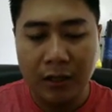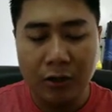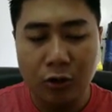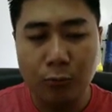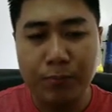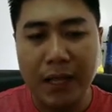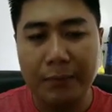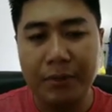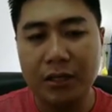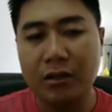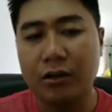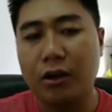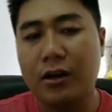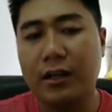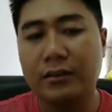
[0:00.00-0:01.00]
Lúc này mình có
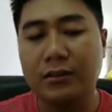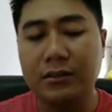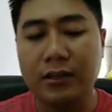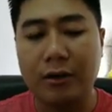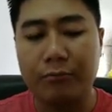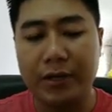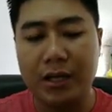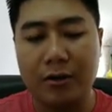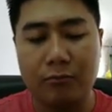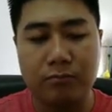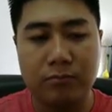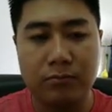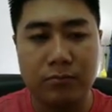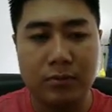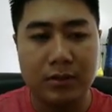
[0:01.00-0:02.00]
nói là tương đồng hay không?
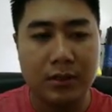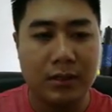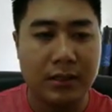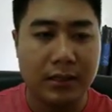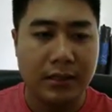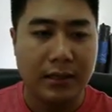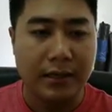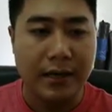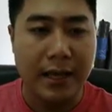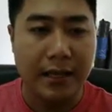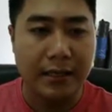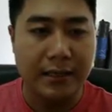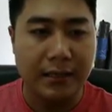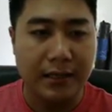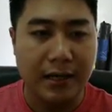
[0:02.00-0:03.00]

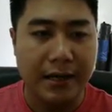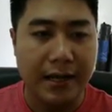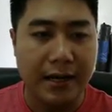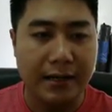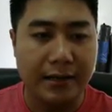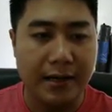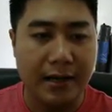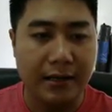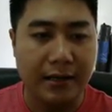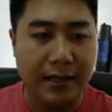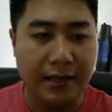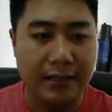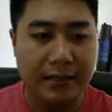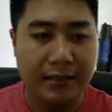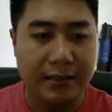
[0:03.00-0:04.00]
Đây, ở đây là R
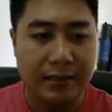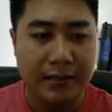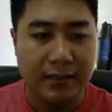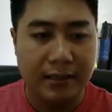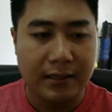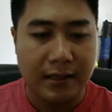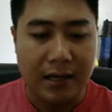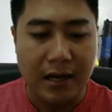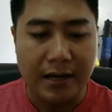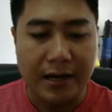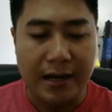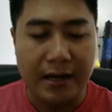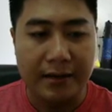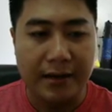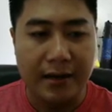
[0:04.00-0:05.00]
ha. Ở
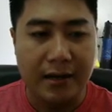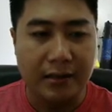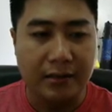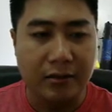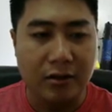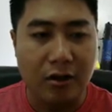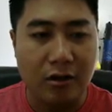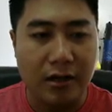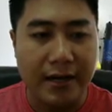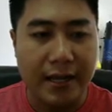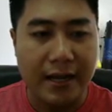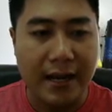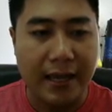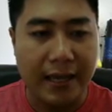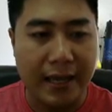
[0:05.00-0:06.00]
đây là R, còn ở
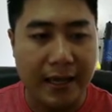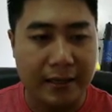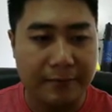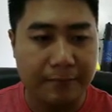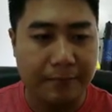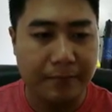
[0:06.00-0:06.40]
đây là E.